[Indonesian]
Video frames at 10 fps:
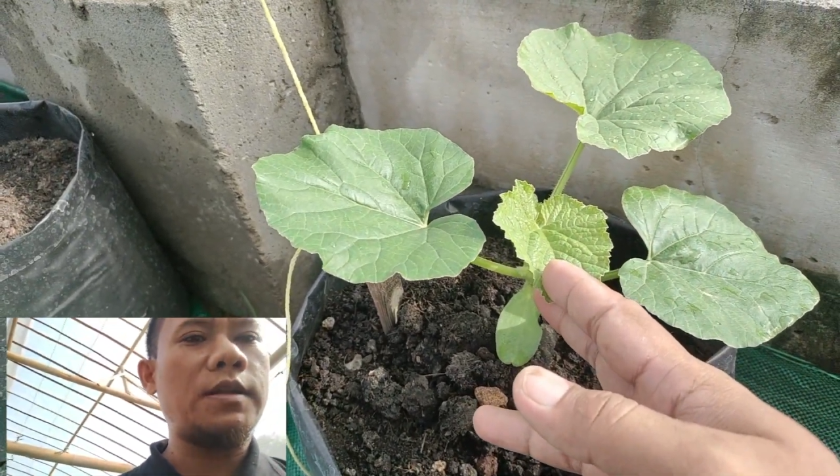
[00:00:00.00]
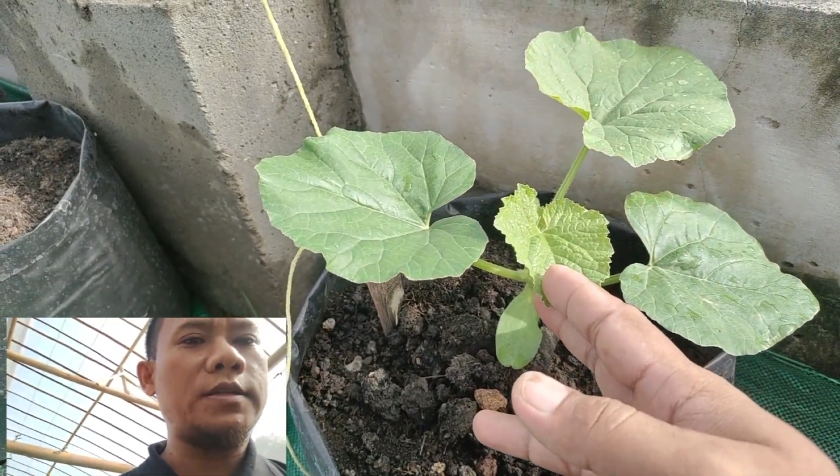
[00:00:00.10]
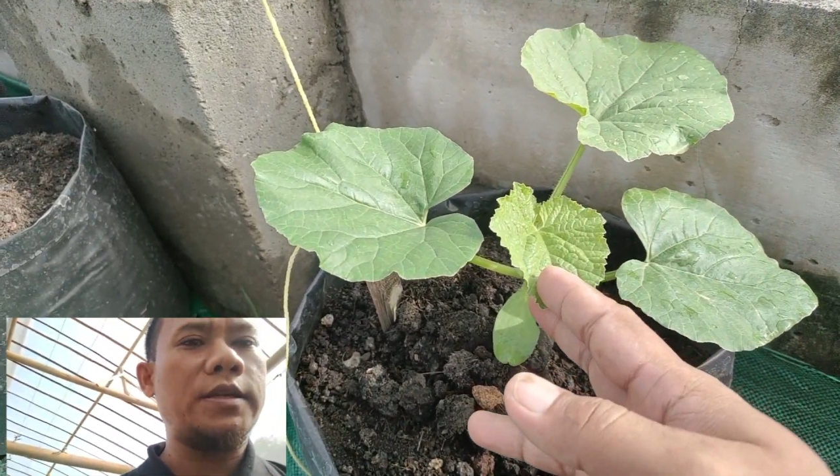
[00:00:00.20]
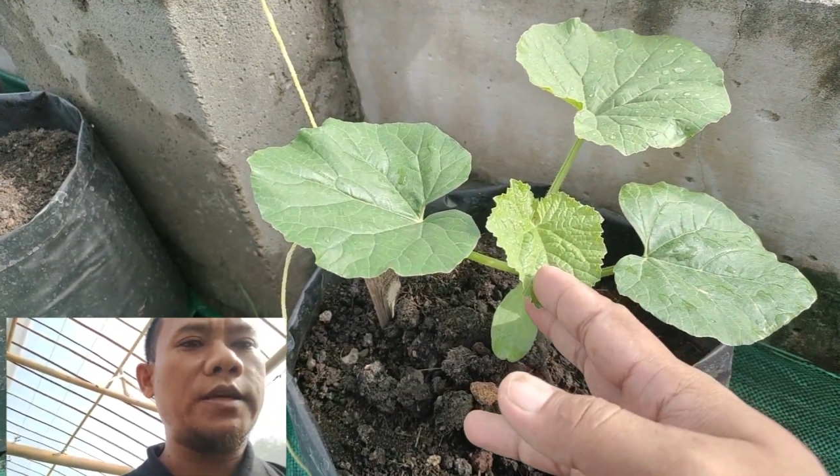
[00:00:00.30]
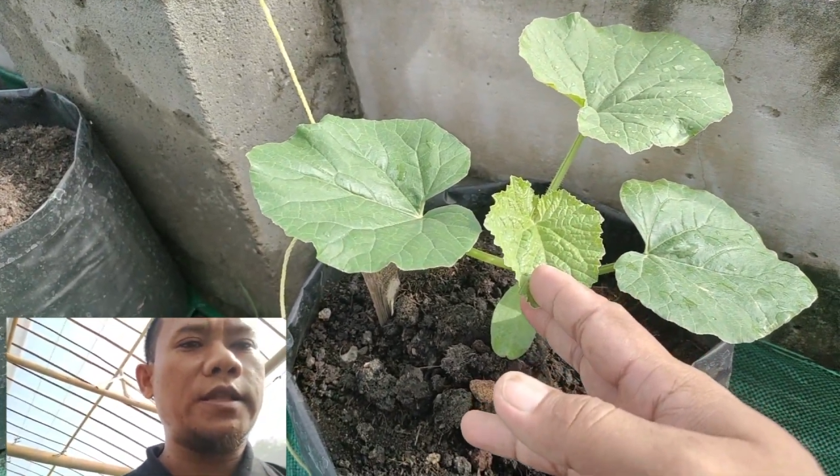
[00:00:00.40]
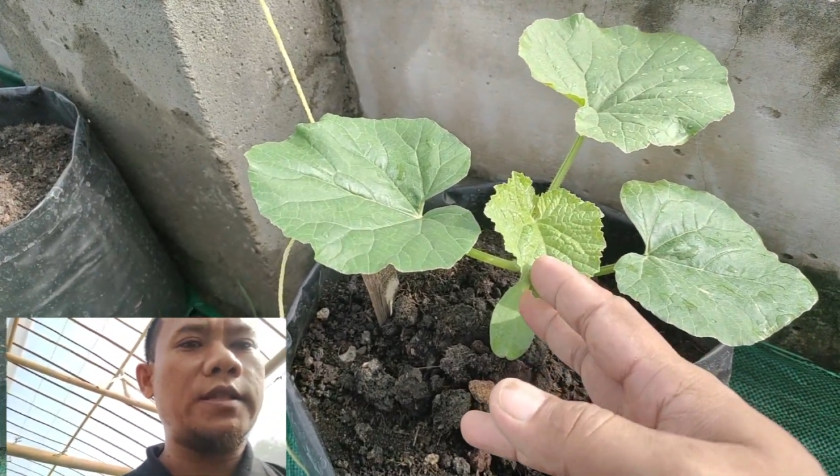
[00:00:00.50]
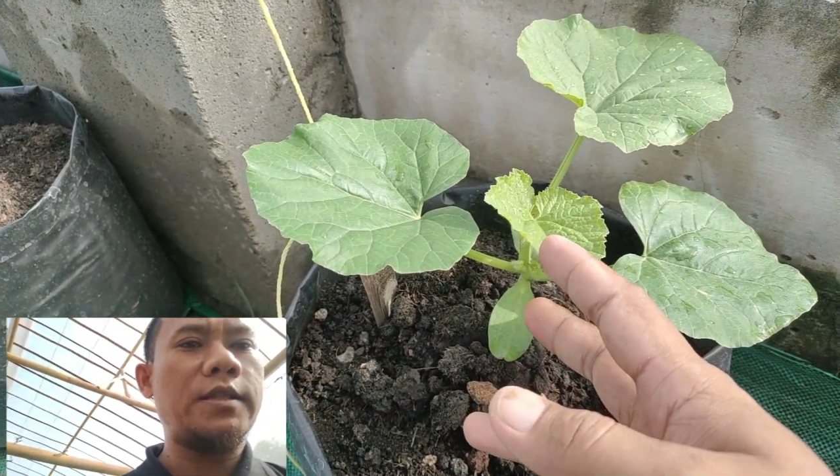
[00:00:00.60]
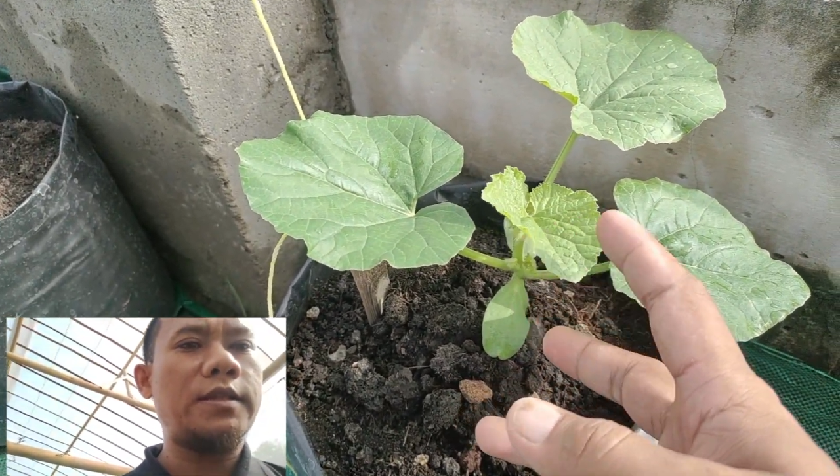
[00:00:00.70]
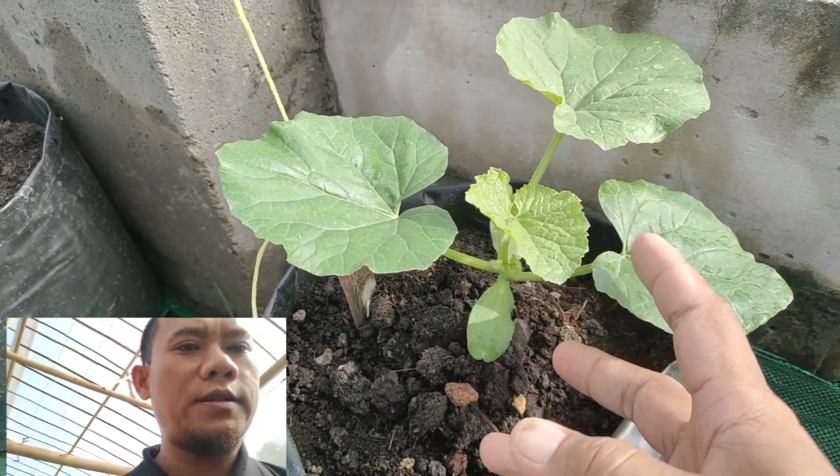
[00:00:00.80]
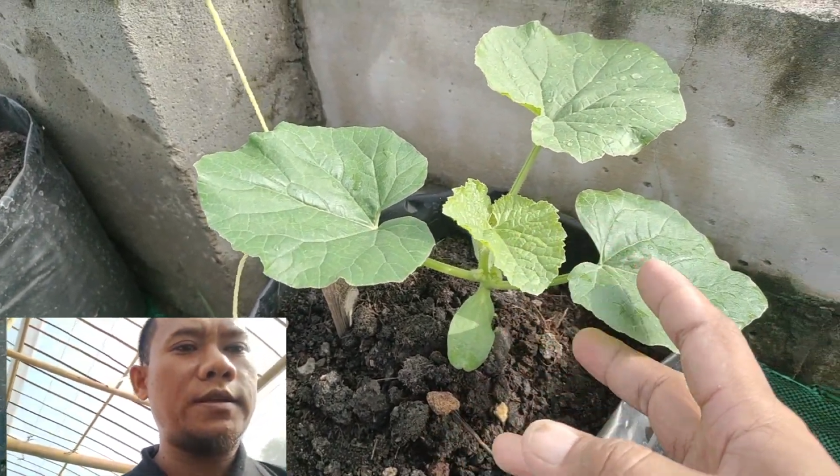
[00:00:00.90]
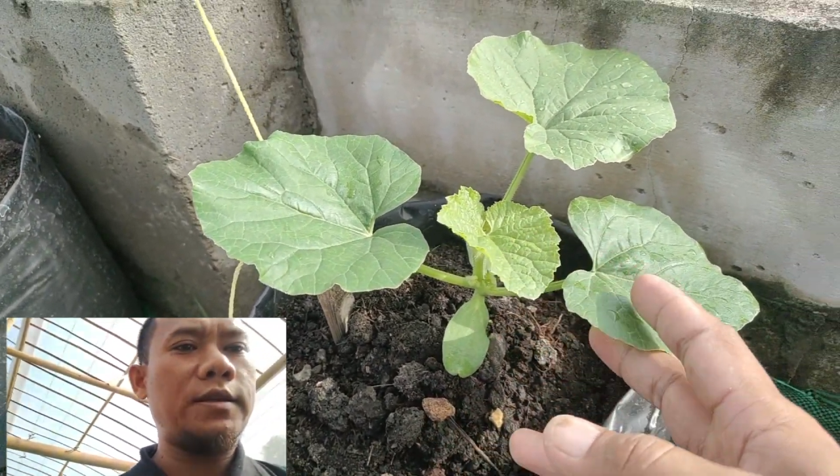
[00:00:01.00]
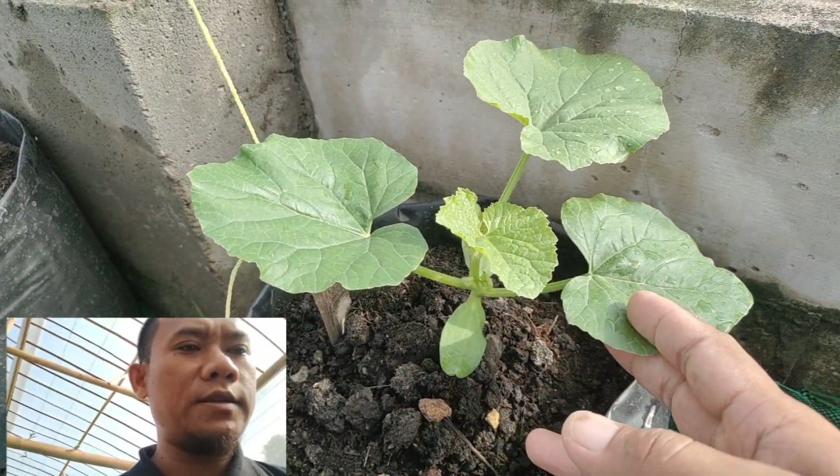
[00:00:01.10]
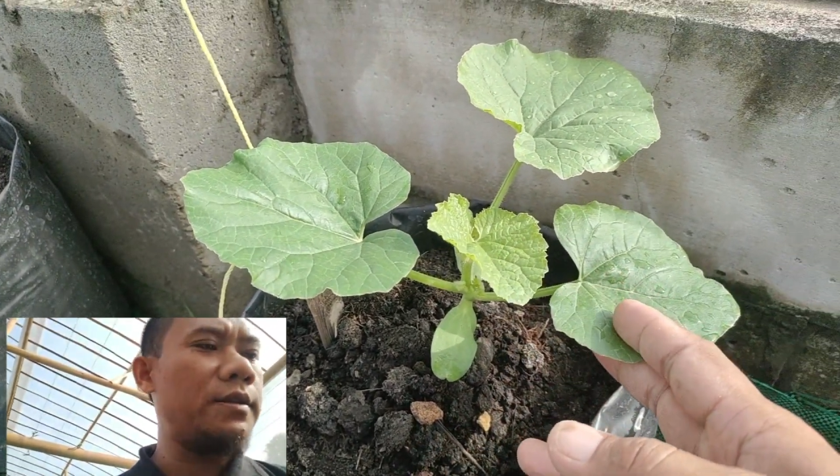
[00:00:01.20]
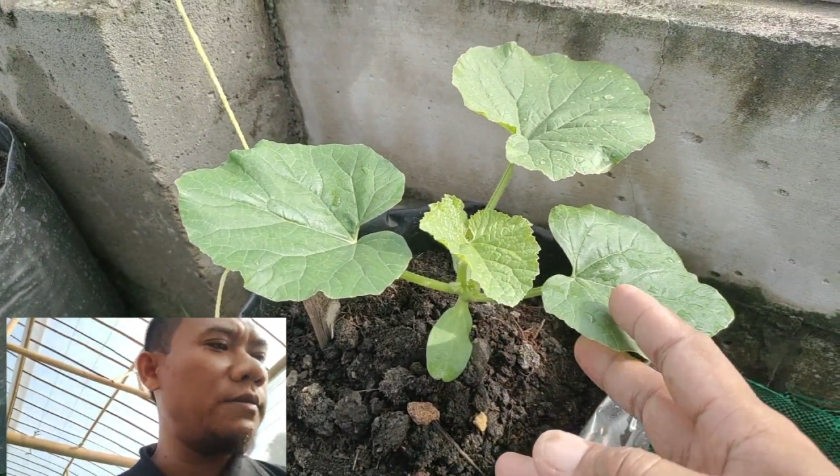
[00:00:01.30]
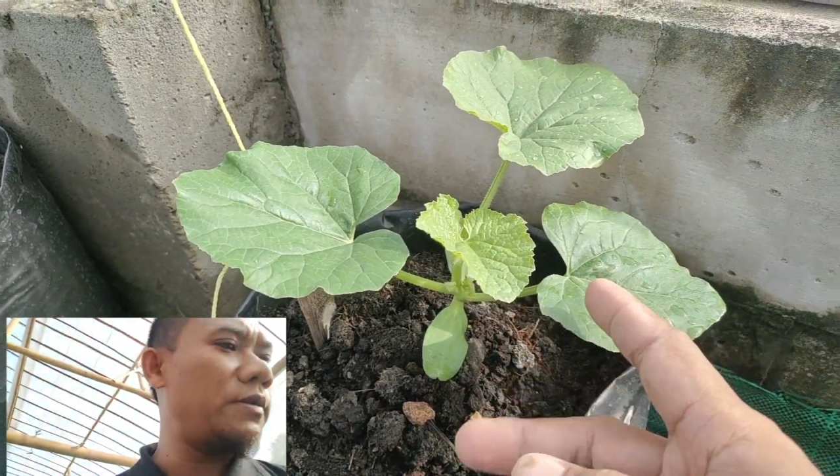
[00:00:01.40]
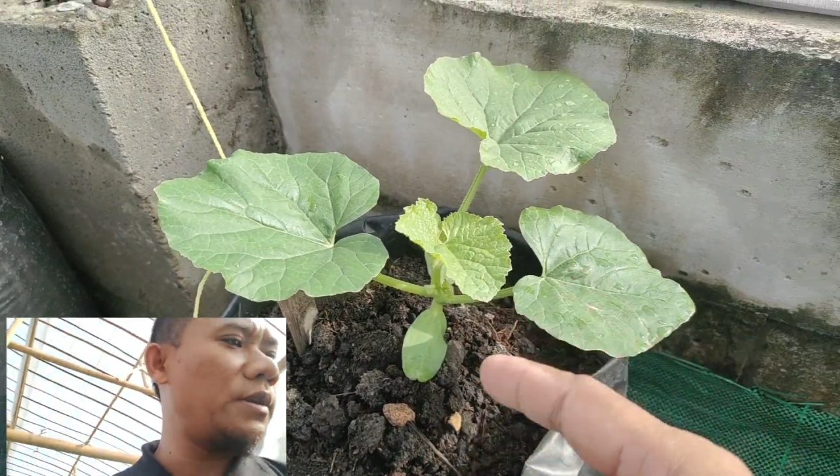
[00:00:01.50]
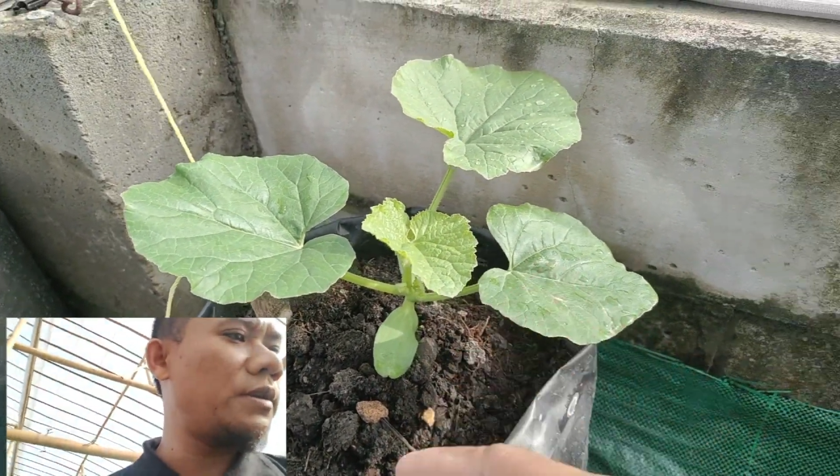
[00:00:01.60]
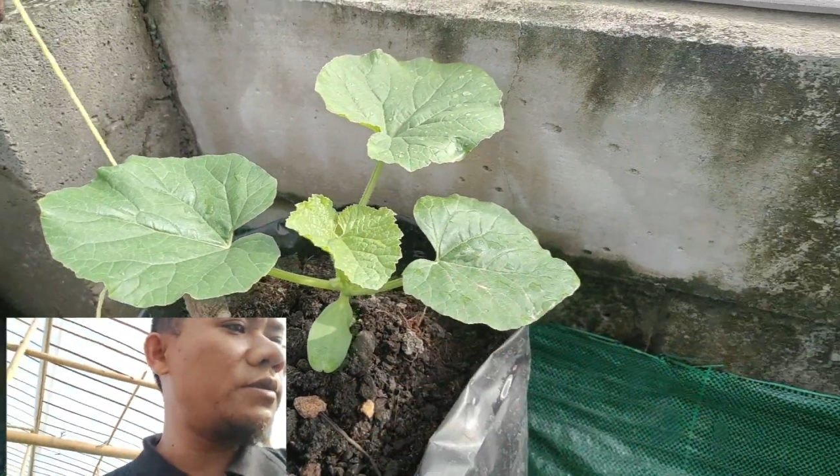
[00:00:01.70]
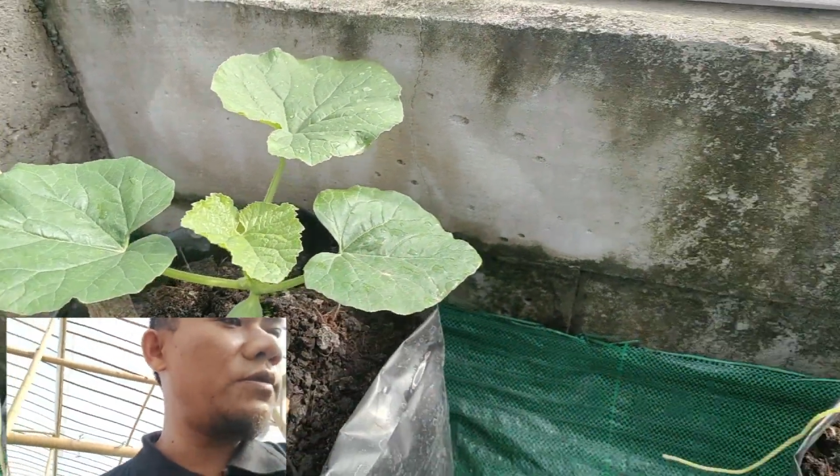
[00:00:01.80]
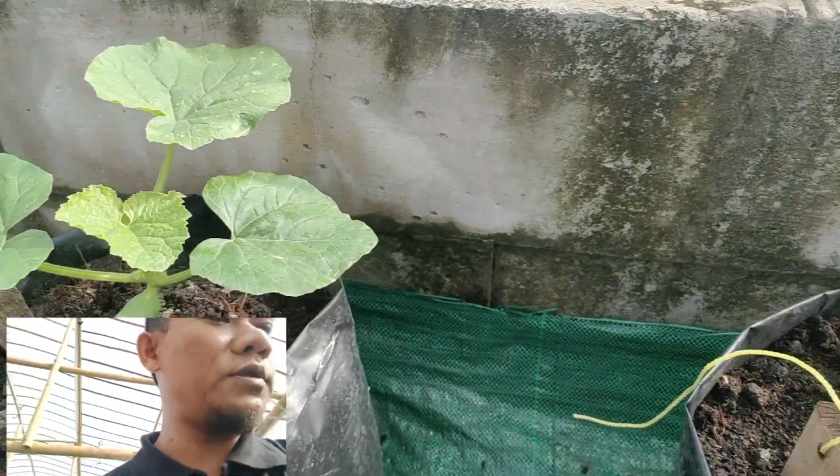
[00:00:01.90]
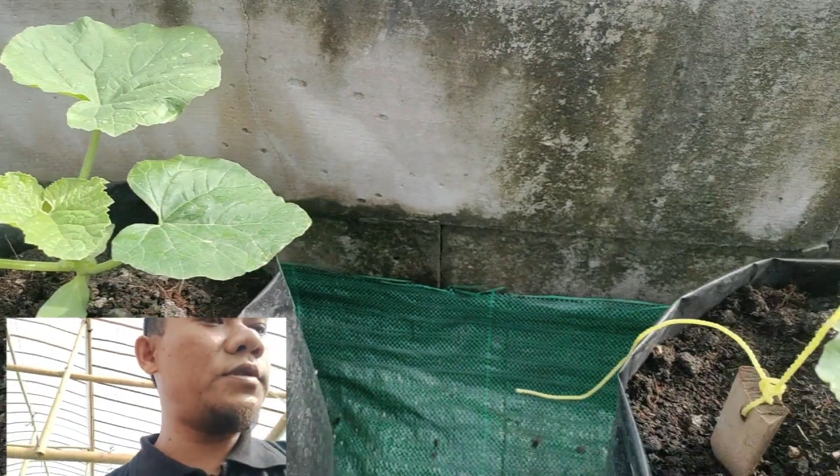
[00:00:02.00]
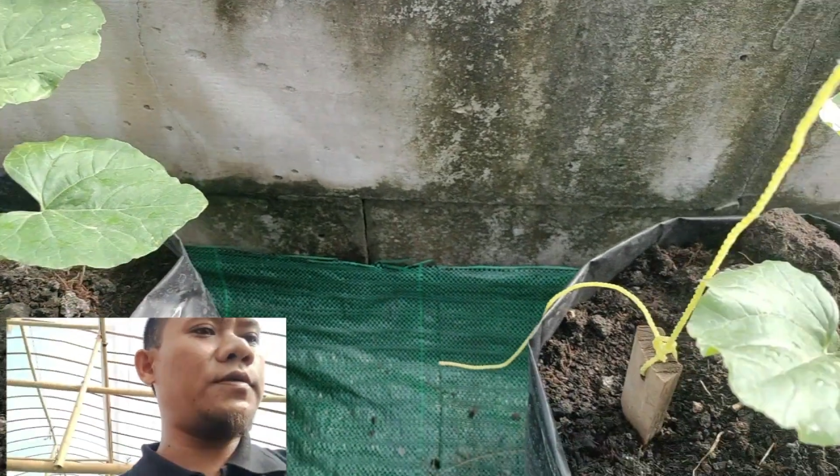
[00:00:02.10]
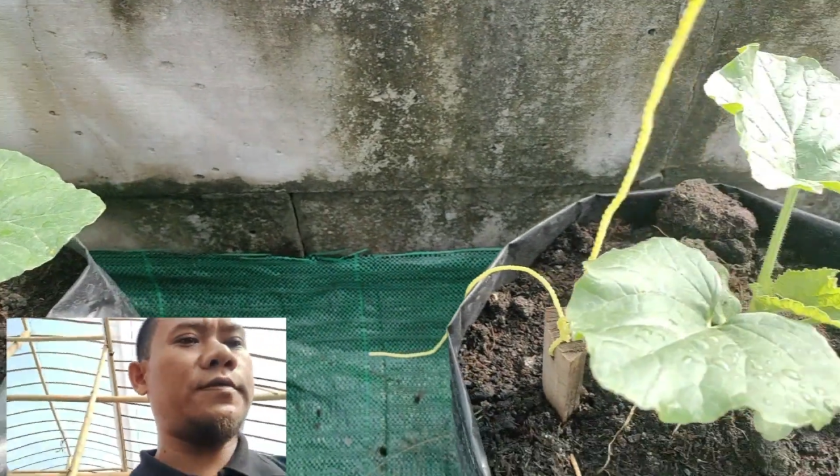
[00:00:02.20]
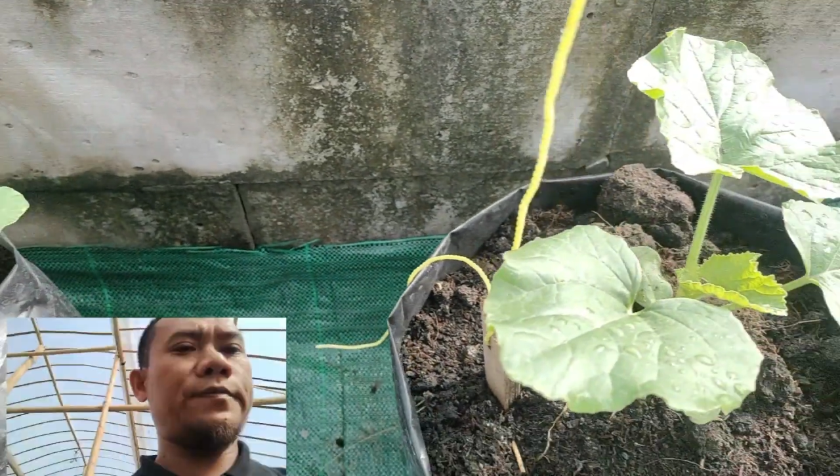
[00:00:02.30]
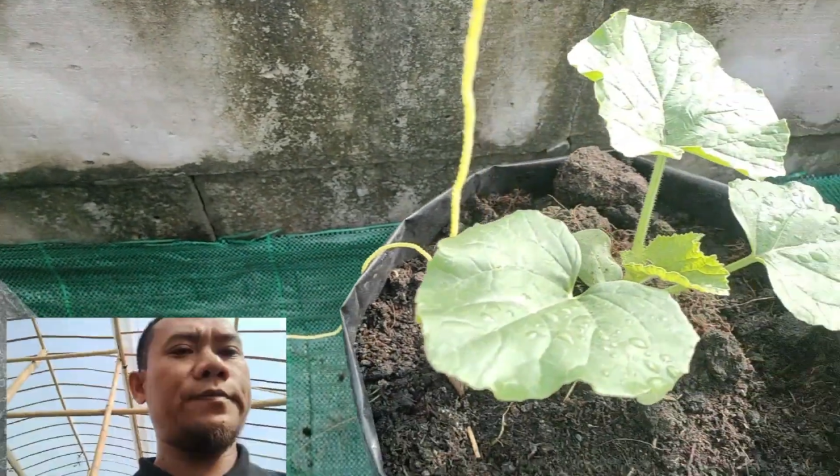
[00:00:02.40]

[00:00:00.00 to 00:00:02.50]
dan sehat nah, daunnya hijau-hijau